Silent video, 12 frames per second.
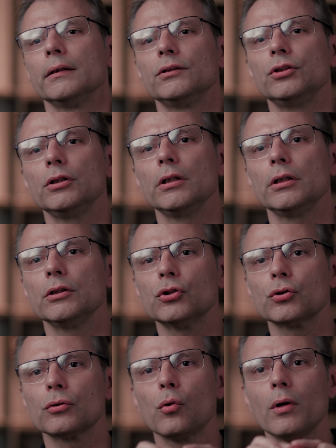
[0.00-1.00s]
de
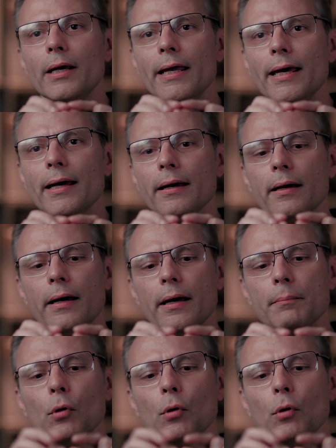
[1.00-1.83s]
escolher, é,